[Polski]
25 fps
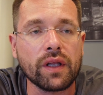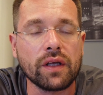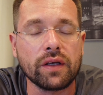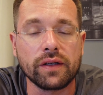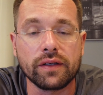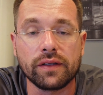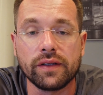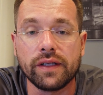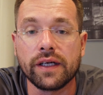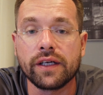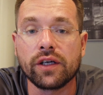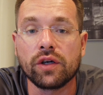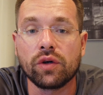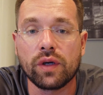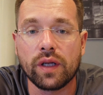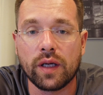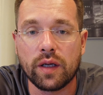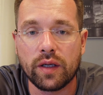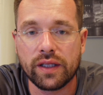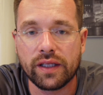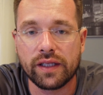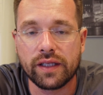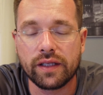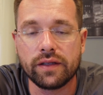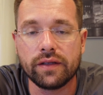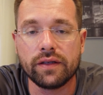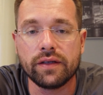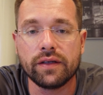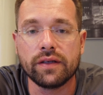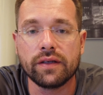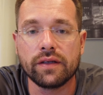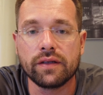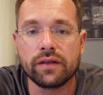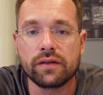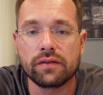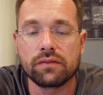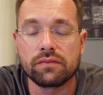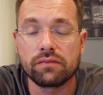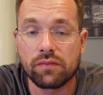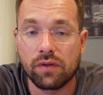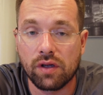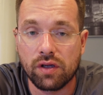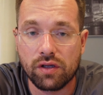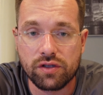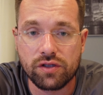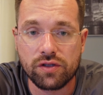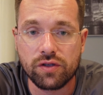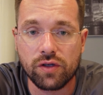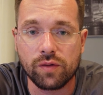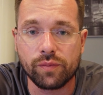e, dają lajki
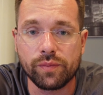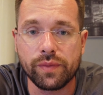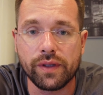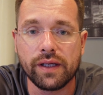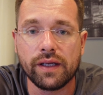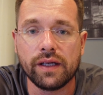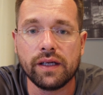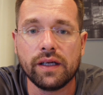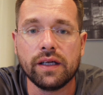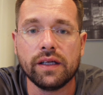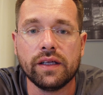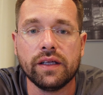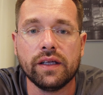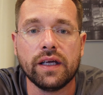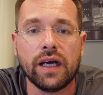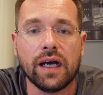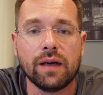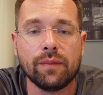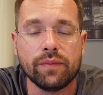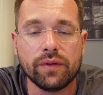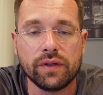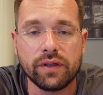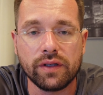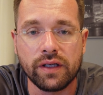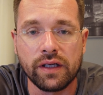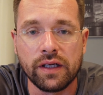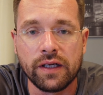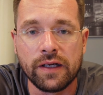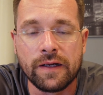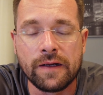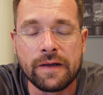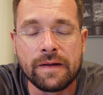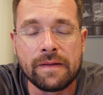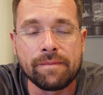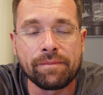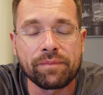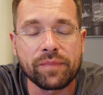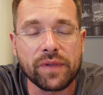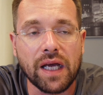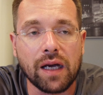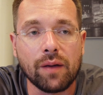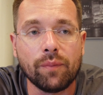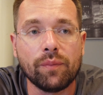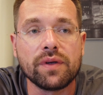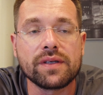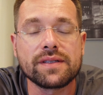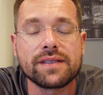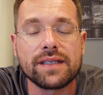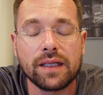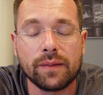sobie i aby,
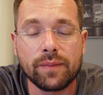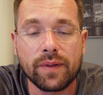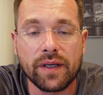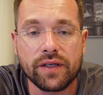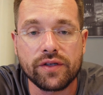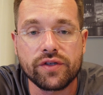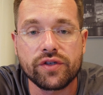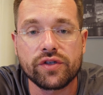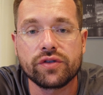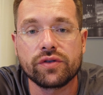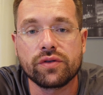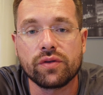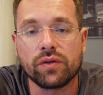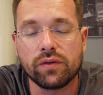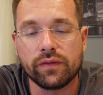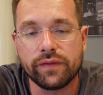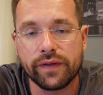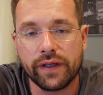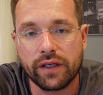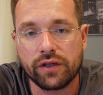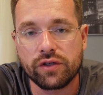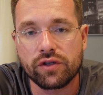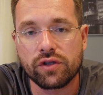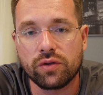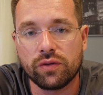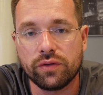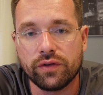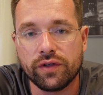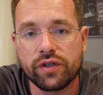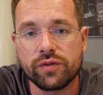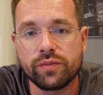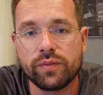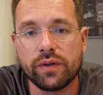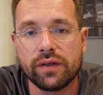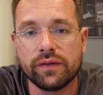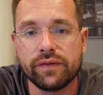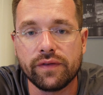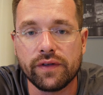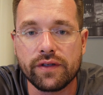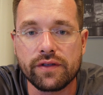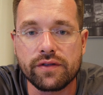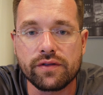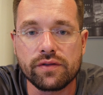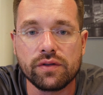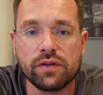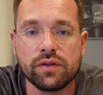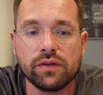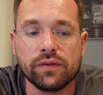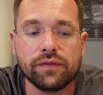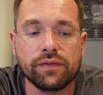aby zebrać tą większą liczbę
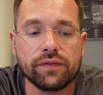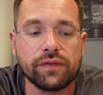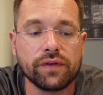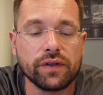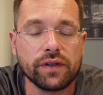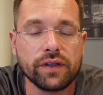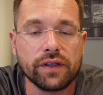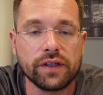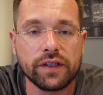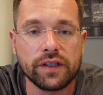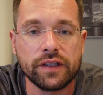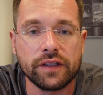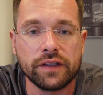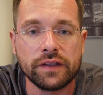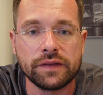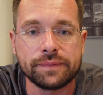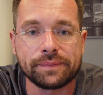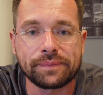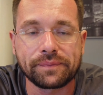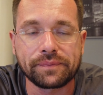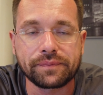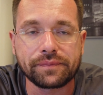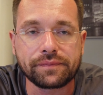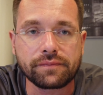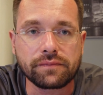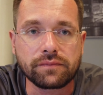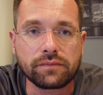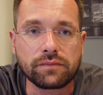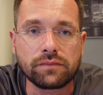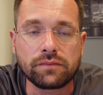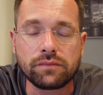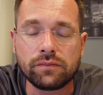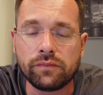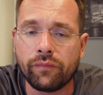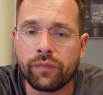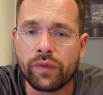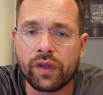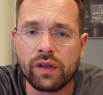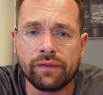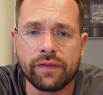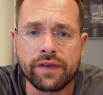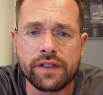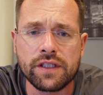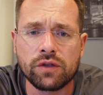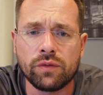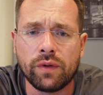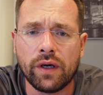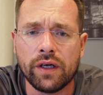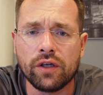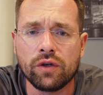widzów, y,
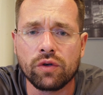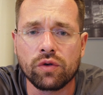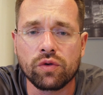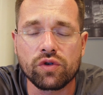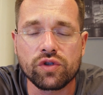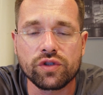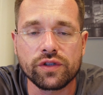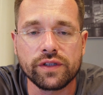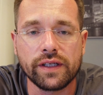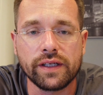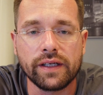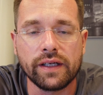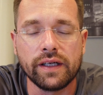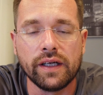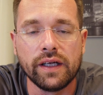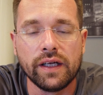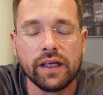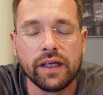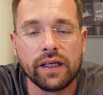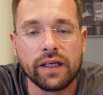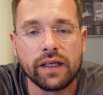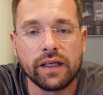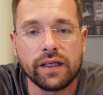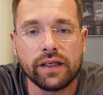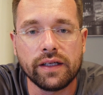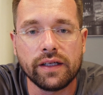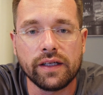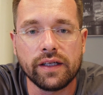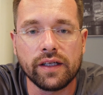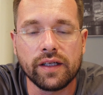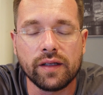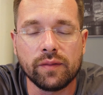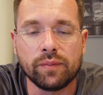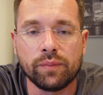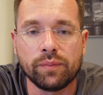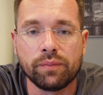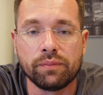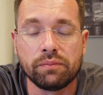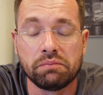wysyłają różne y,